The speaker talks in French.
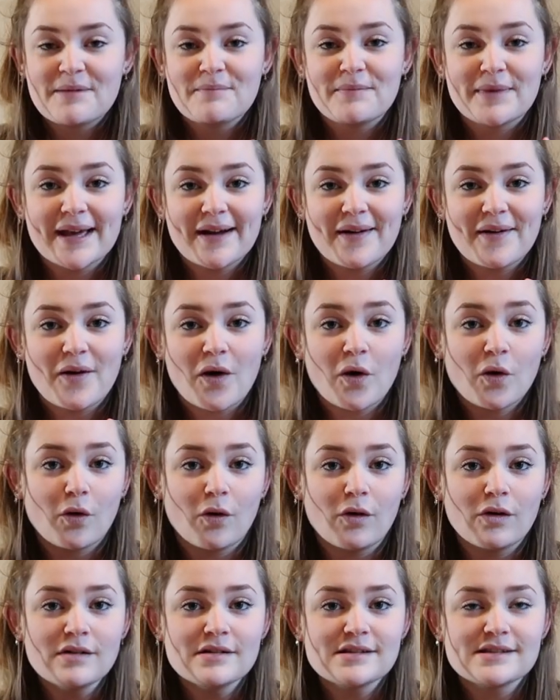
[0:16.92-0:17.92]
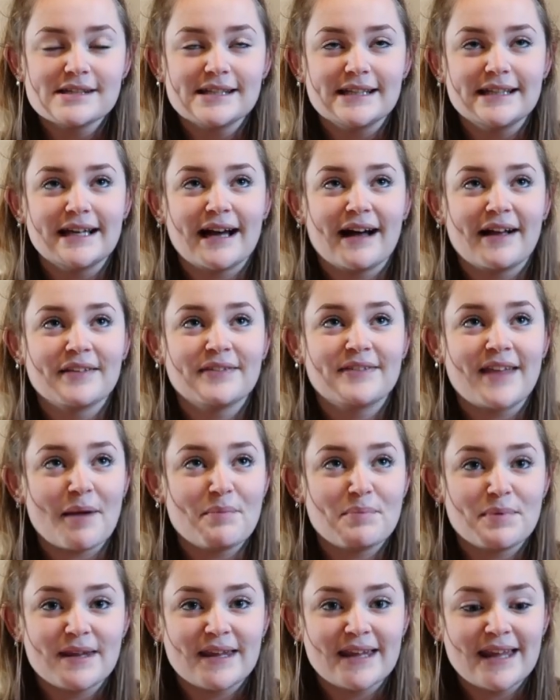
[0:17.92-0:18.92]
mais en gros c'est un
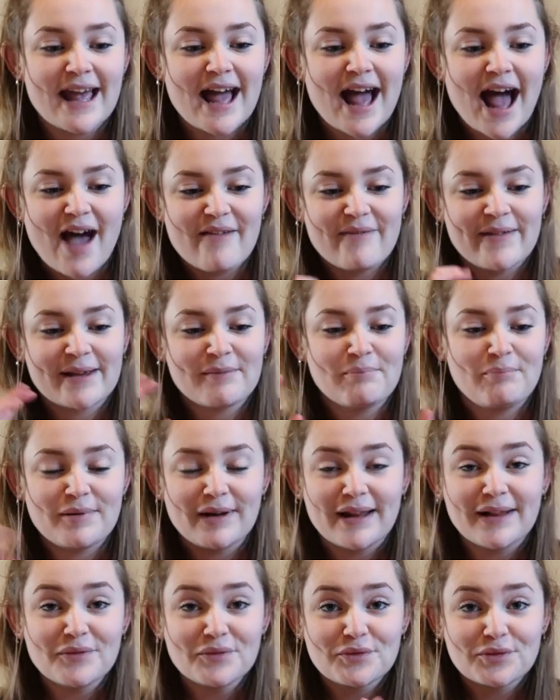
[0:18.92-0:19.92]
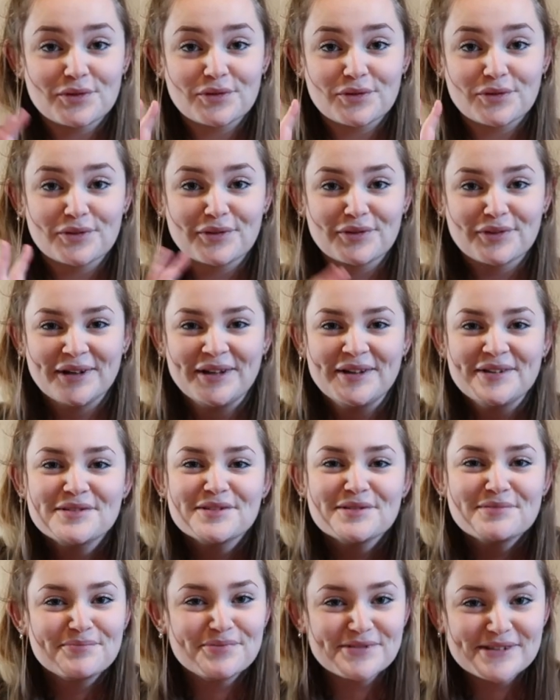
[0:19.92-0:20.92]
tapis avec plein de,
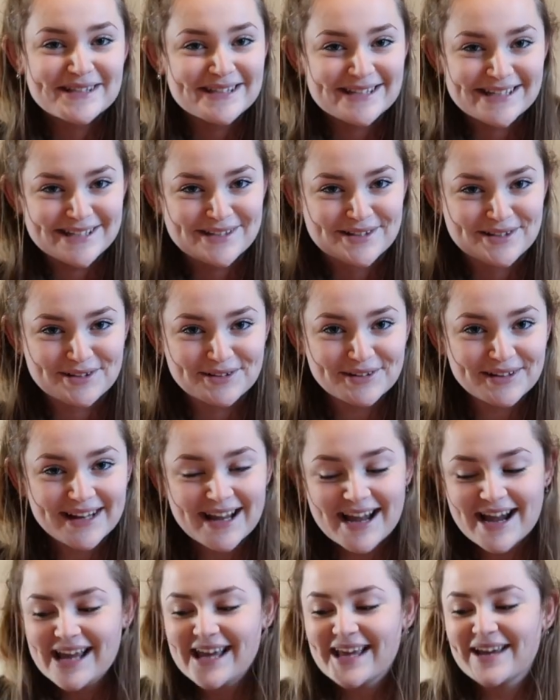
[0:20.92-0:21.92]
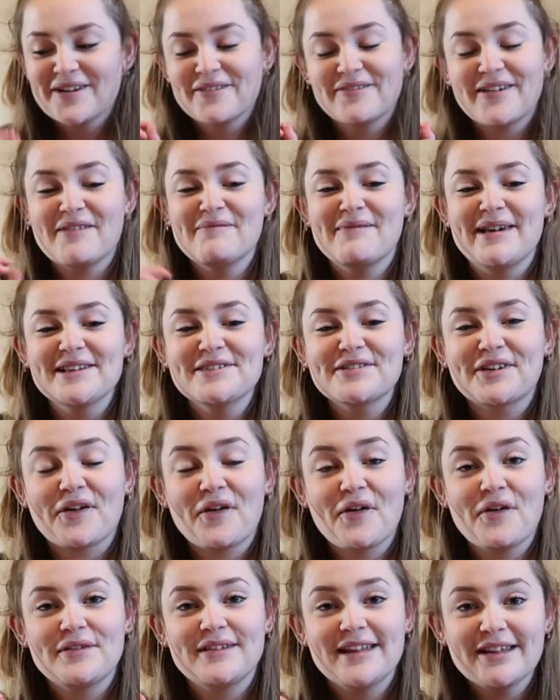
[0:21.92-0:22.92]
de bouts de tissu et on va mettre
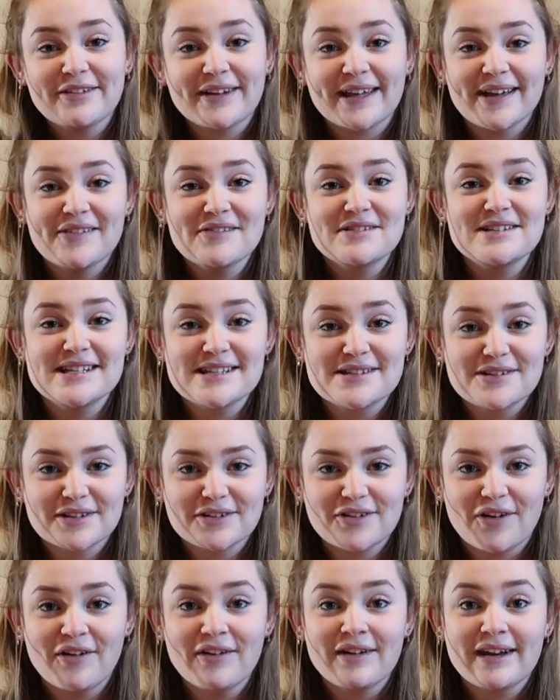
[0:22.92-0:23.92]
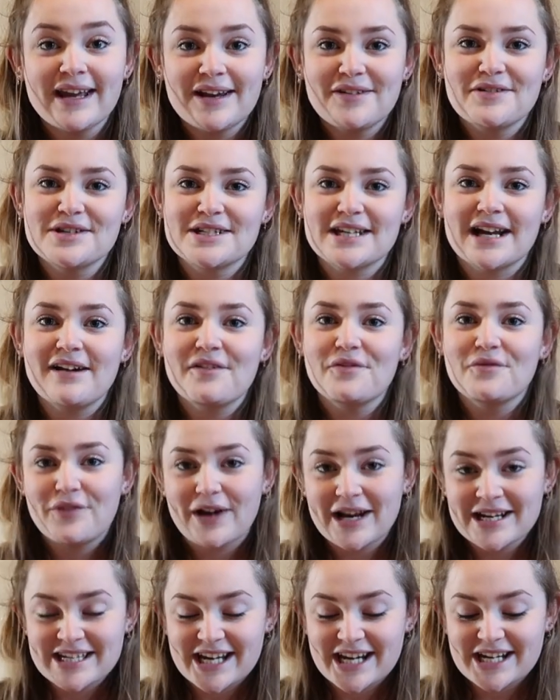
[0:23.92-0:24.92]
euh, des friandises dedans et le chien
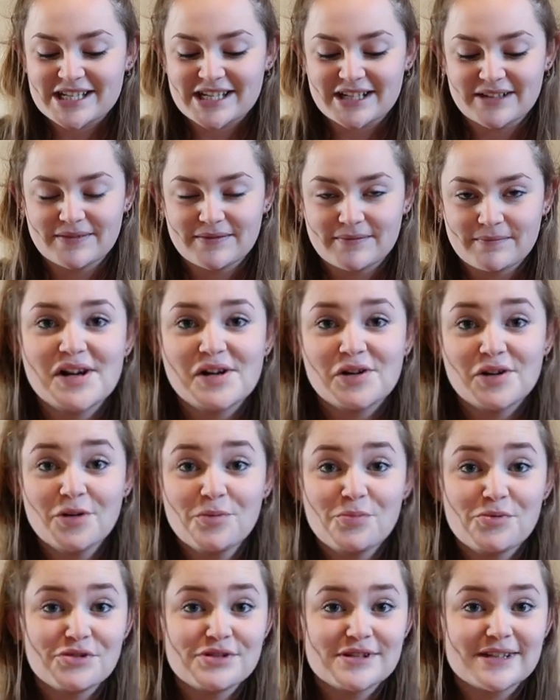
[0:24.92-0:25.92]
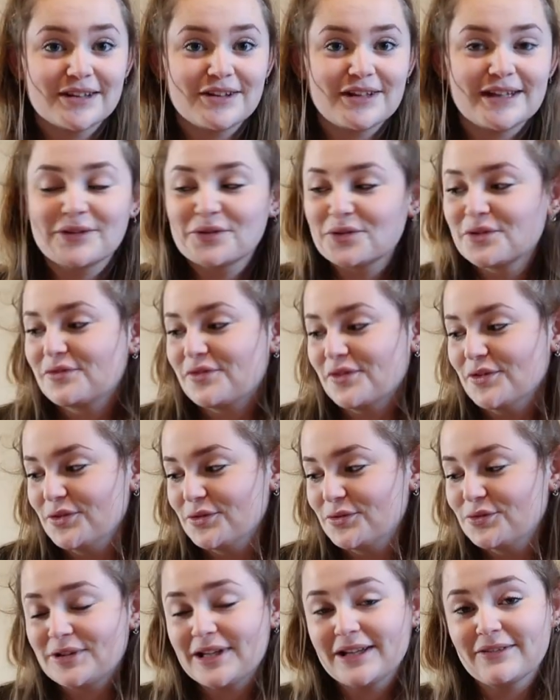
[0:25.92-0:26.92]
va chercher. Le but c'est qu'ils trouvent
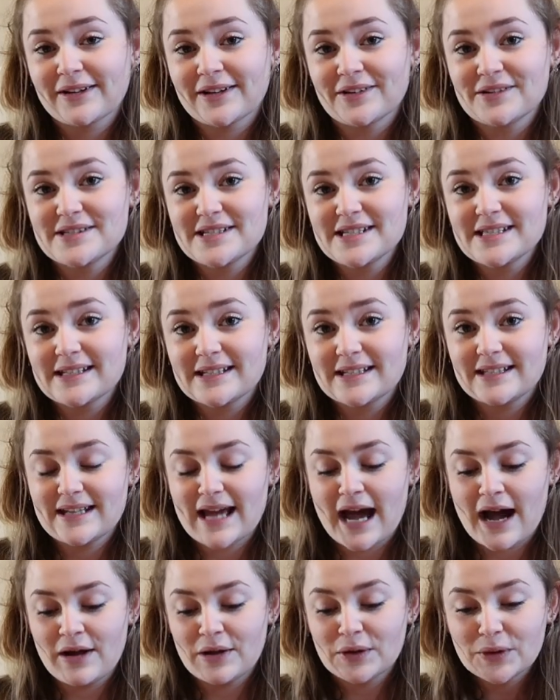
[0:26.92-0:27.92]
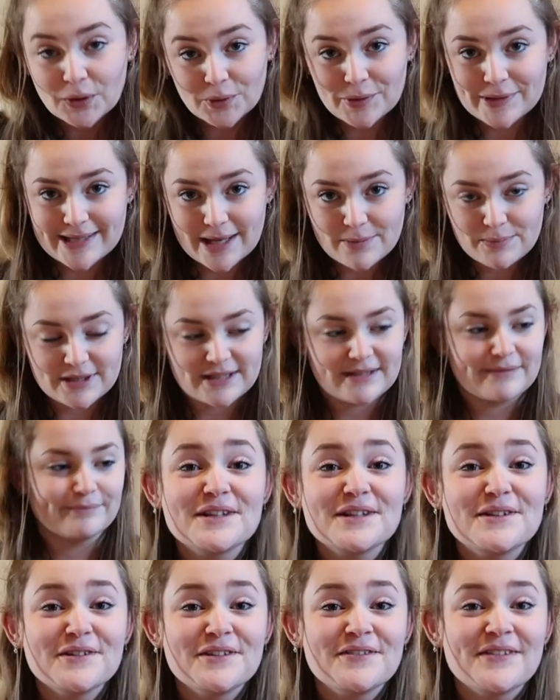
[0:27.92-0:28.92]
euh, toutes les friandises qu'il y a dans le tapis.
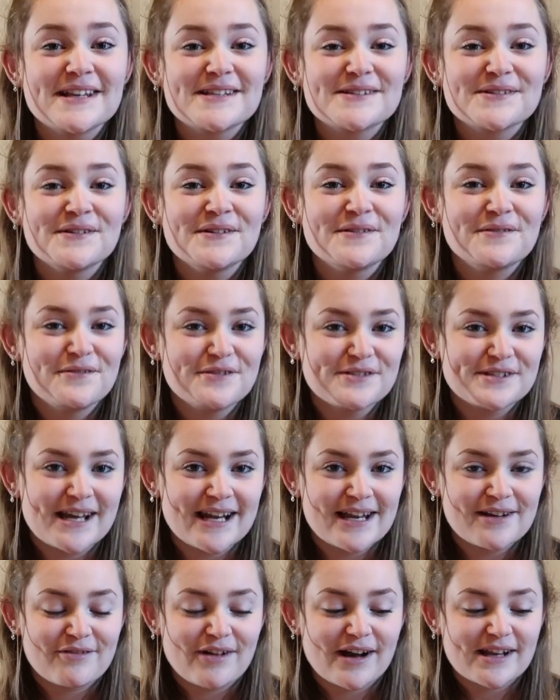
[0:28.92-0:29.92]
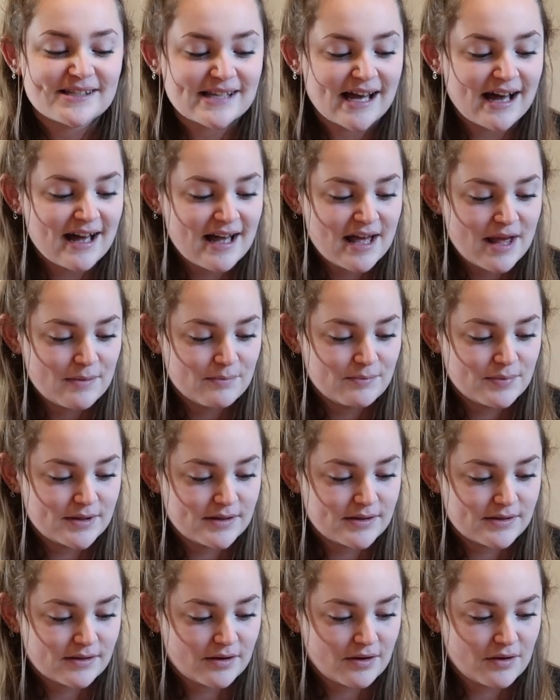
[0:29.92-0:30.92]
toute façon vous allez voir ça
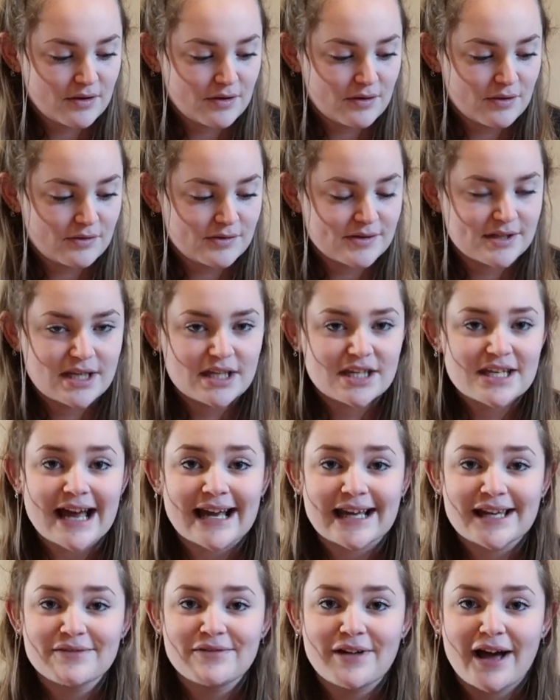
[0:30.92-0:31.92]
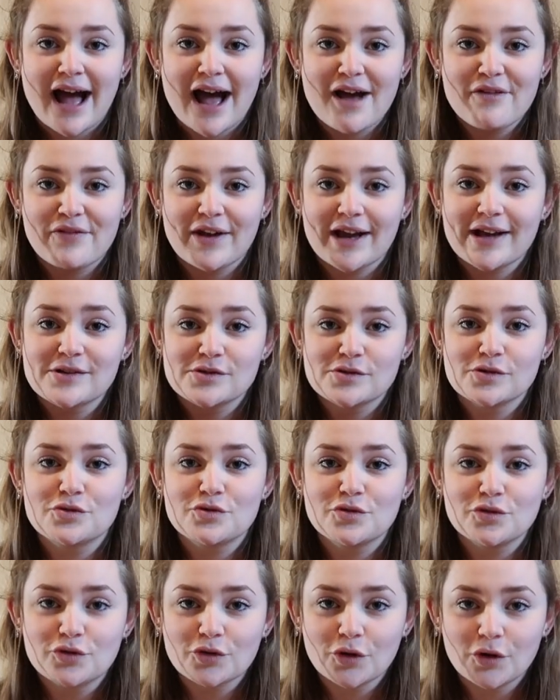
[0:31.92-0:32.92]
puisque si j'arrive à faire ce
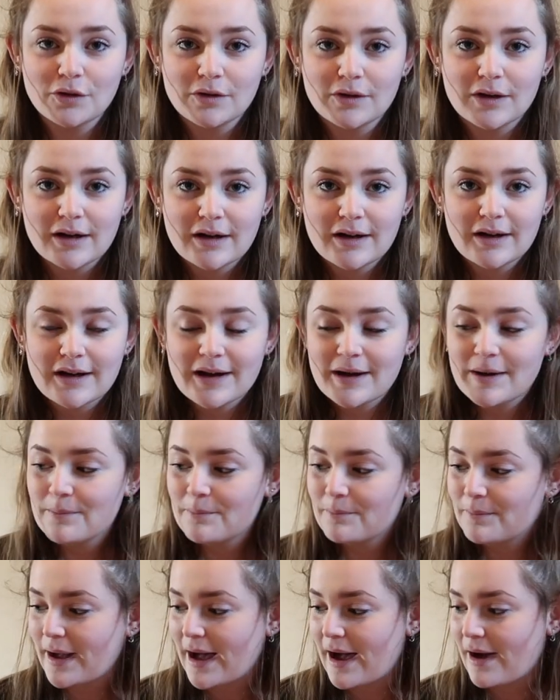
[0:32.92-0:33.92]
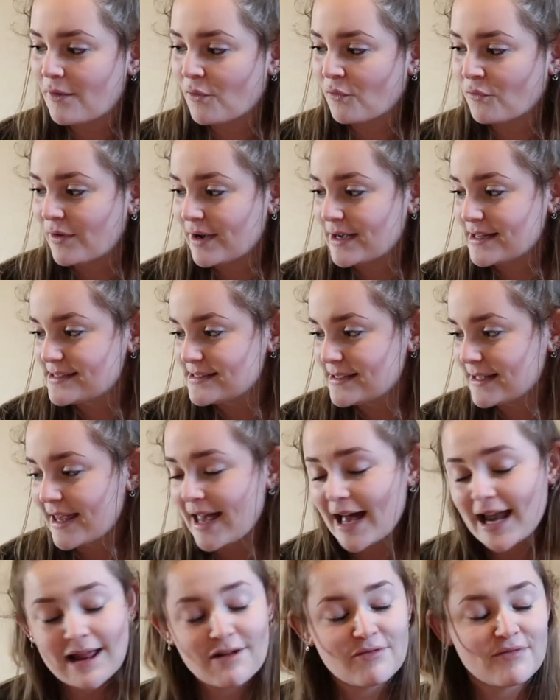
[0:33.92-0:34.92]
tuto bah on va
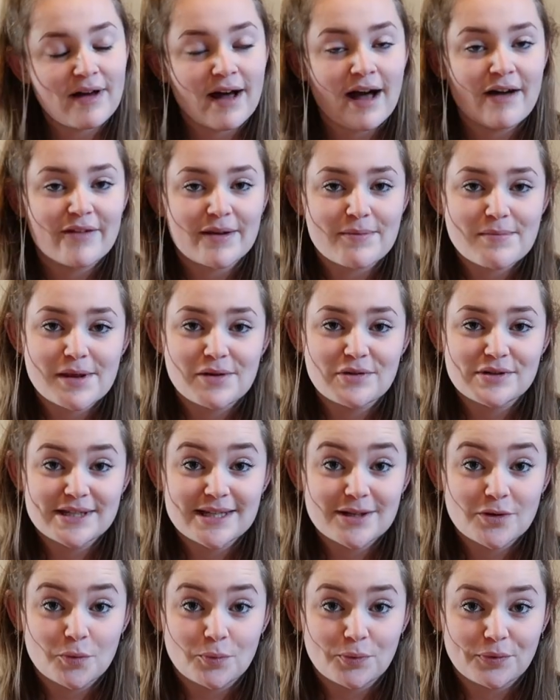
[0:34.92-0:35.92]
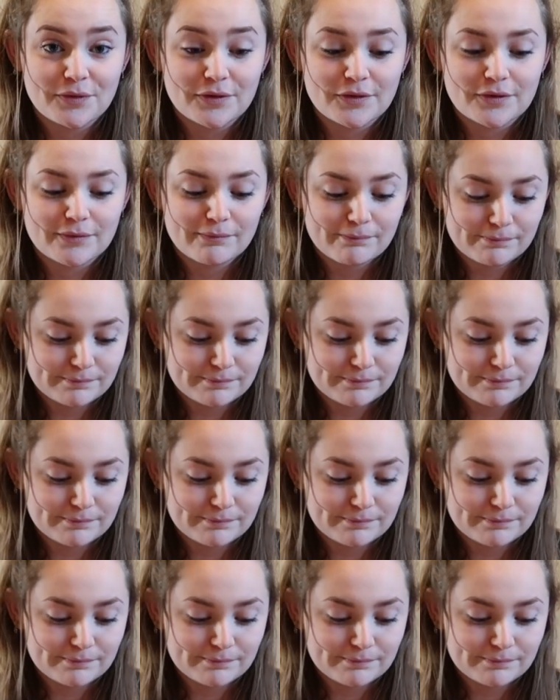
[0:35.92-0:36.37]
l'essayer à la fin avec Mélodie et Opus.